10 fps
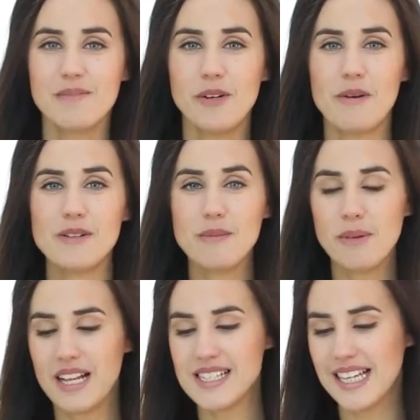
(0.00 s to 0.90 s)
Bueno, vamos a
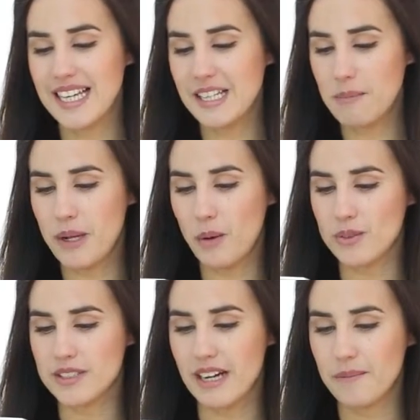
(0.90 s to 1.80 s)
por la siguiente
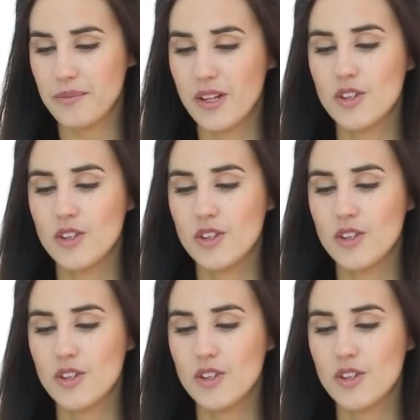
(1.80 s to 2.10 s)
pregunta.